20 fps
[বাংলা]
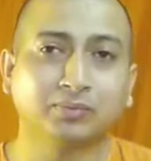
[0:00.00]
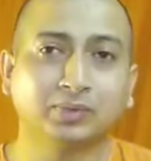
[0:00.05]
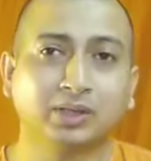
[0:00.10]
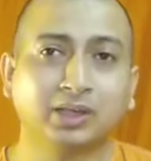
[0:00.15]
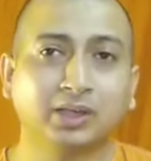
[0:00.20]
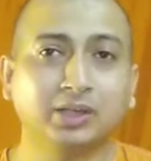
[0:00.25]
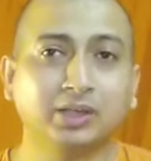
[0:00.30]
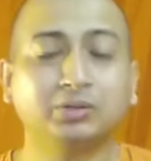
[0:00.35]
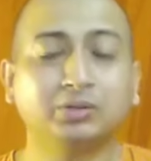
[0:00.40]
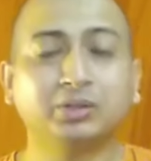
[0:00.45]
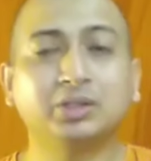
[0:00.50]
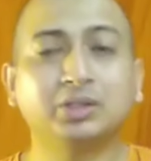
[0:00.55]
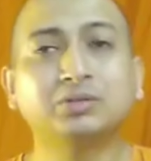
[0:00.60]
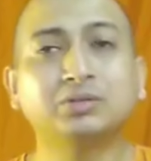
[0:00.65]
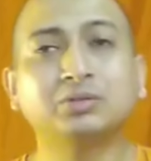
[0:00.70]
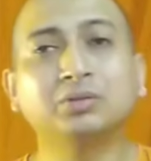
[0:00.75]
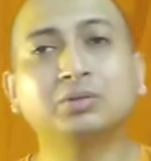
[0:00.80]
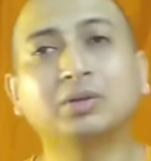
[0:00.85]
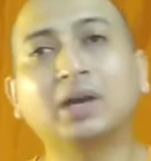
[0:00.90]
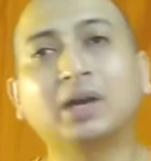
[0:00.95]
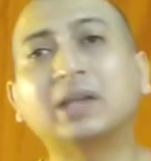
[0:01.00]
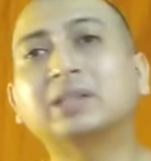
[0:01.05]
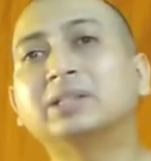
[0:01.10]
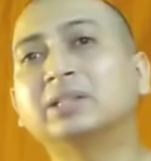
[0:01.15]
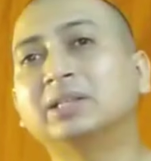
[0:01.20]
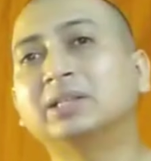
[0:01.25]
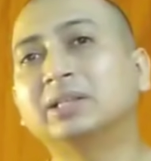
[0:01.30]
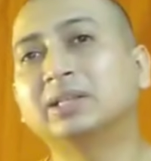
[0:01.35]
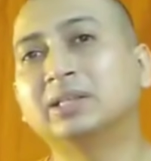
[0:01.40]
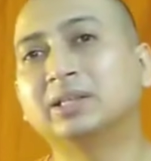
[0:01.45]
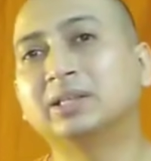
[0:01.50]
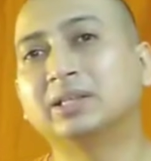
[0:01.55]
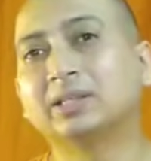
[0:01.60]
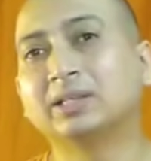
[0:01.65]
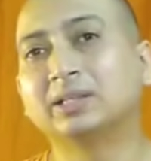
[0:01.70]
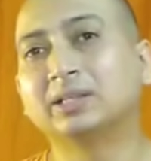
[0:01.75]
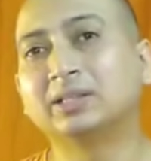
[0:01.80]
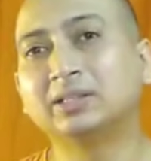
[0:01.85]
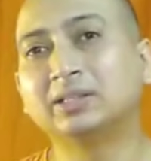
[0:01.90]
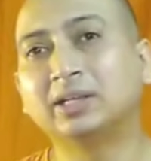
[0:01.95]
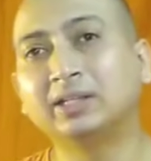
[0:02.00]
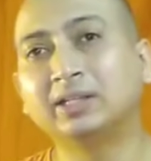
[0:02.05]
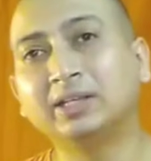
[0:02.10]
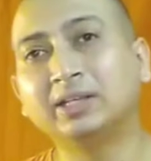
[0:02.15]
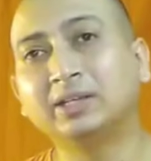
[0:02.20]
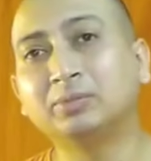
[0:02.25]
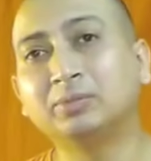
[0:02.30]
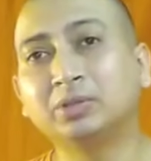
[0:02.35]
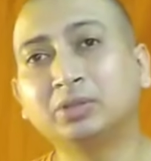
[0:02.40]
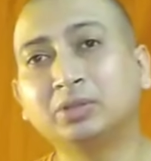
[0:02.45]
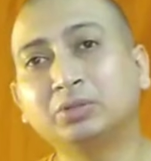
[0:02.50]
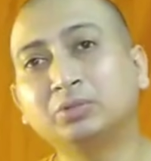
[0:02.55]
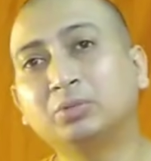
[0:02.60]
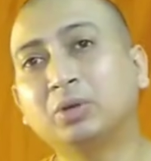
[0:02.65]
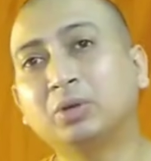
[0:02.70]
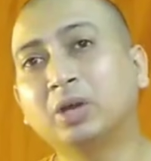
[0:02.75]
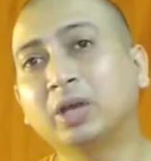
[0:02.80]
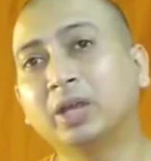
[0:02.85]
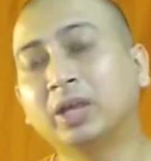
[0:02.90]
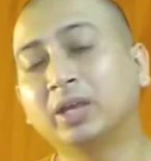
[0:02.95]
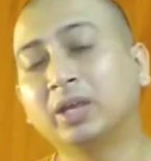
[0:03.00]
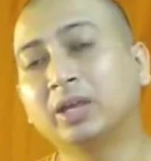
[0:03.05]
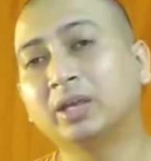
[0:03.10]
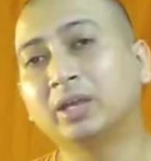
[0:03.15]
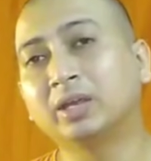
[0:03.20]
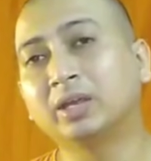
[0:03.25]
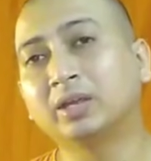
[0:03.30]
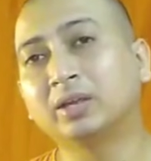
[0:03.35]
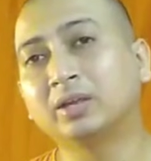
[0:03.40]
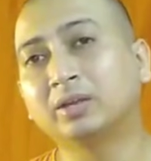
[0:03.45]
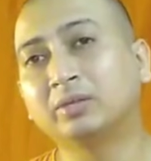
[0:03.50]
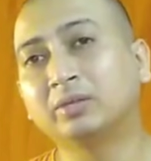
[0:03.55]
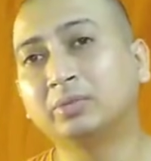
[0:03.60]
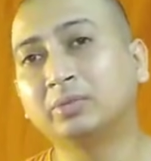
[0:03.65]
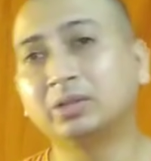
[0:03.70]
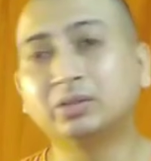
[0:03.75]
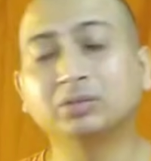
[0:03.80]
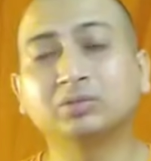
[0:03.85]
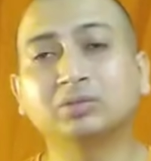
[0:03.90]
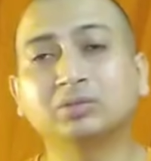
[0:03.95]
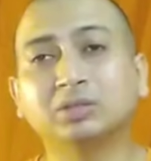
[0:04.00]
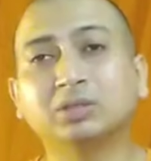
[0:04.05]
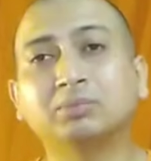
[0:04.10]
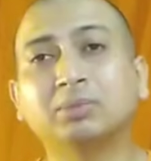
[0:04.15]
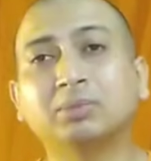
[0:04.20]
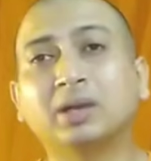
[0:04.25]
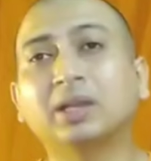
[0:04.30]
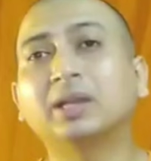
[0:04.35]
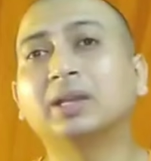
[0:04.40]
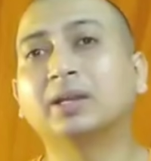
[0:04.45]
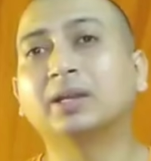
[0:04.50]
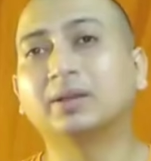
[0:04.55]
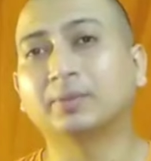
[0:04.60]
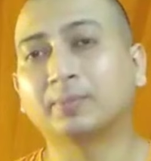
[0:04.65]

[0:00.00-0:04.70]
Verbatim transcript: কিন্তু কিছু লোক আছে যাদের এই মৃত্যু ভয় ভীত করতে পারে না